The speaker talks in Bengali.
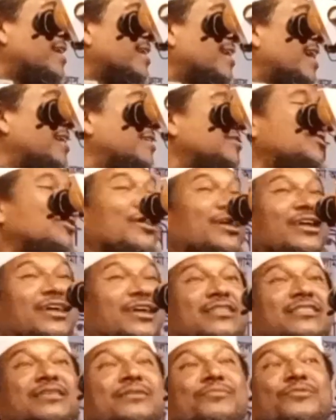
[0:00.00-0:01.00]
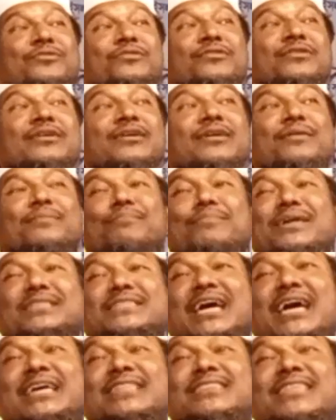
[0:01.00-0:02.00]
তার গায়ে জড়াইয়া দেব
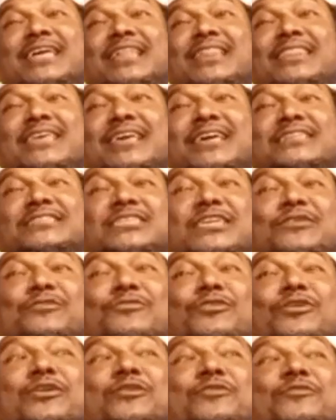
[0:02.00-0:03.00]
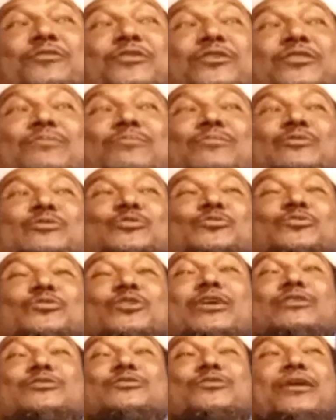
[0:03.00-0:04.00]
মাথায় তেল দিয়ে চিরুনি করে দেব
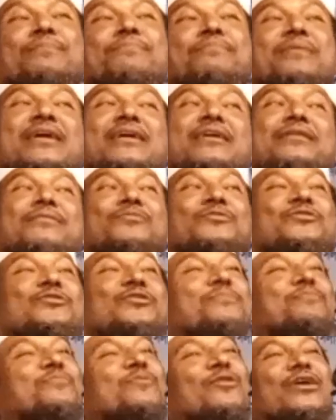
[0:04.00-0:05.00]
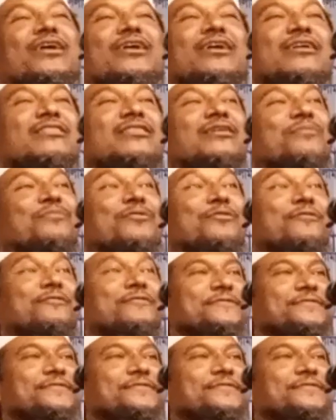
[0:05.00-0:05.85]
জুতা জোড়া পায়ের মধ্যে পড়াইয়া দেব